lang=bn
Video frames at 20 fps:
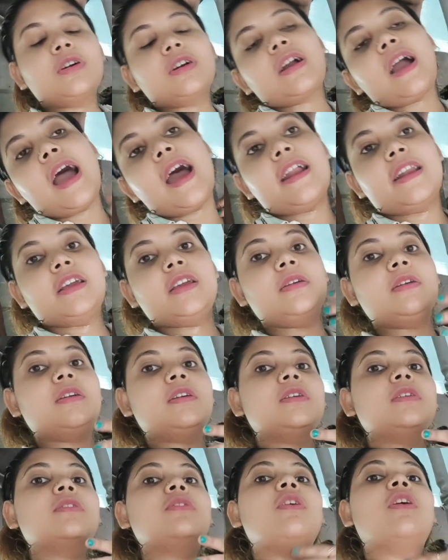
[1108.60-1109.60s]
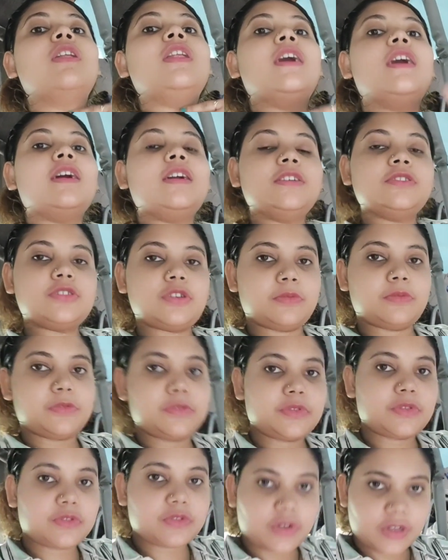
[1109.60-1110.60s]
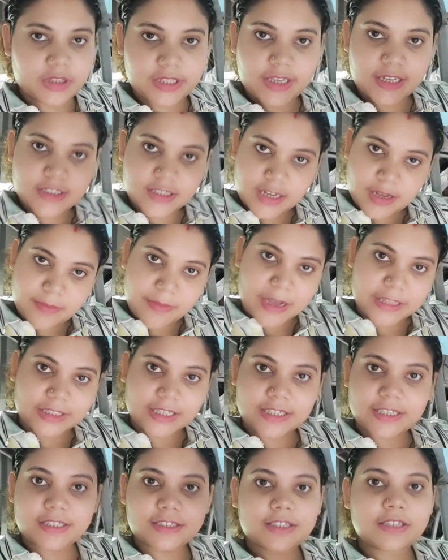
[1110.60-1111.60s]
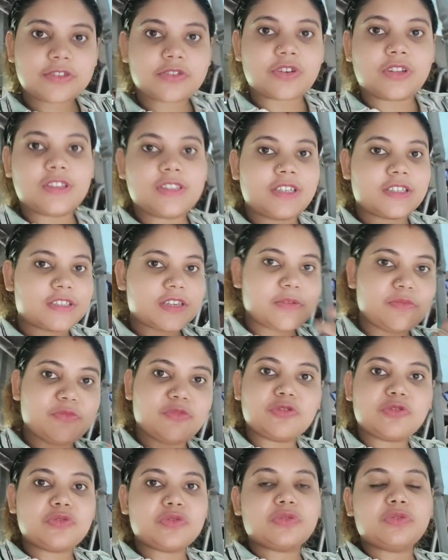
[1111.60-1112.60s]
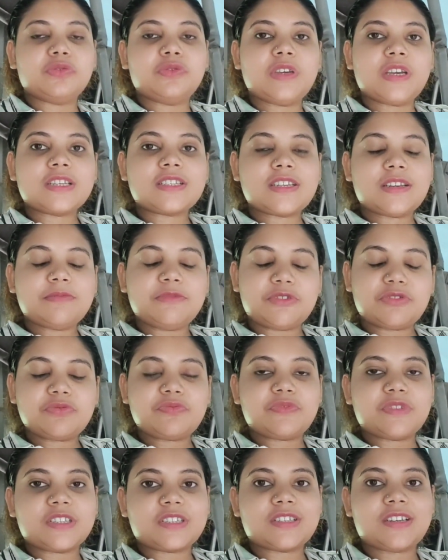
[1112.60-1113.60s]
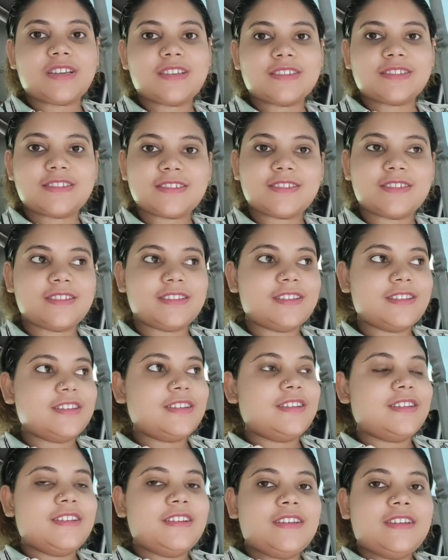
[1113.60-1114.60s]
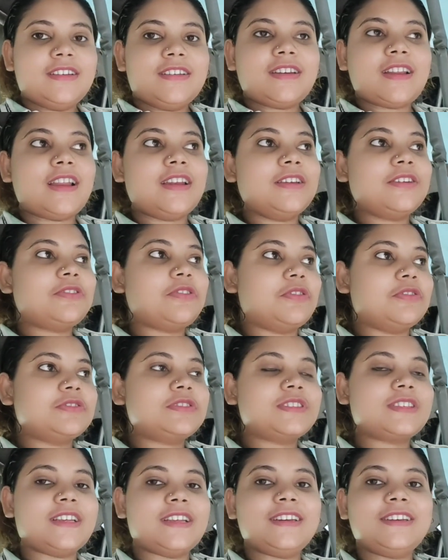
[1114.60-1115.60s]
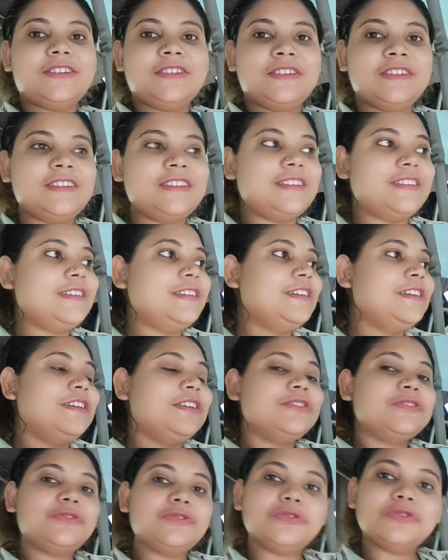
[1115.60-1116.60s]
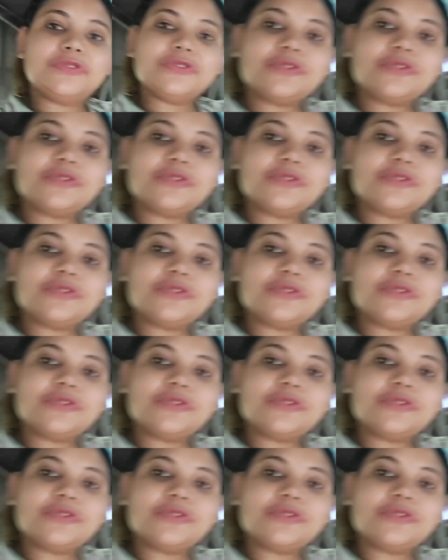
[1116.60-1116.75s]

ঘাড়ে গলায় সমস্ত জল দিয়ে আসলাম মাথায় ঠাথায় জল দিয়ে আসলাম মুখ চোখ ধুয়ে আসলাম একটু ফ্রেশ লাগছে নালে কনস্ট্যান্ট সূর্য